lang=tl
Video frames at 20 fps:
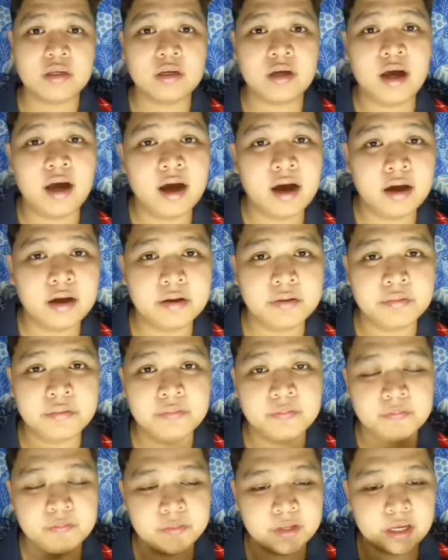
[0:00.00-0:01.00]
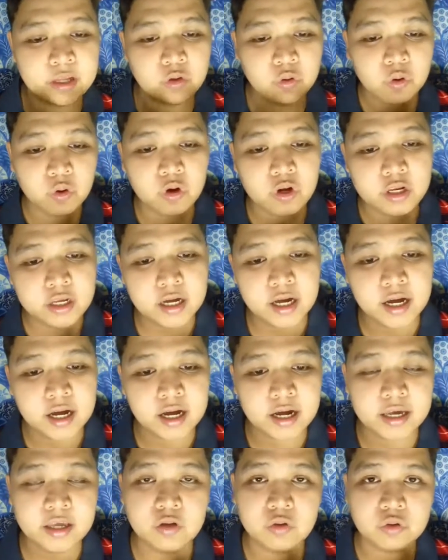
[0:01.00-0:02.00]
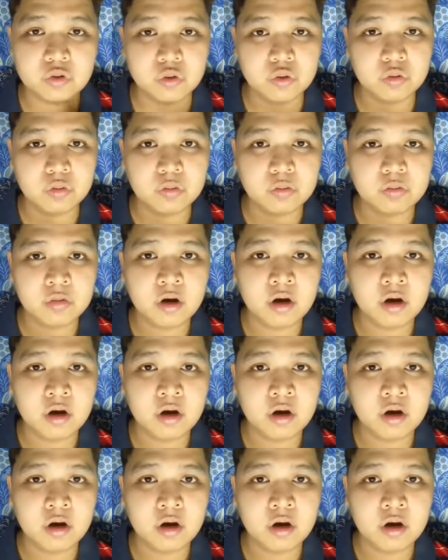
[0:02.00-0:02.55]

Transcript: ang ginugol niya kay YouTube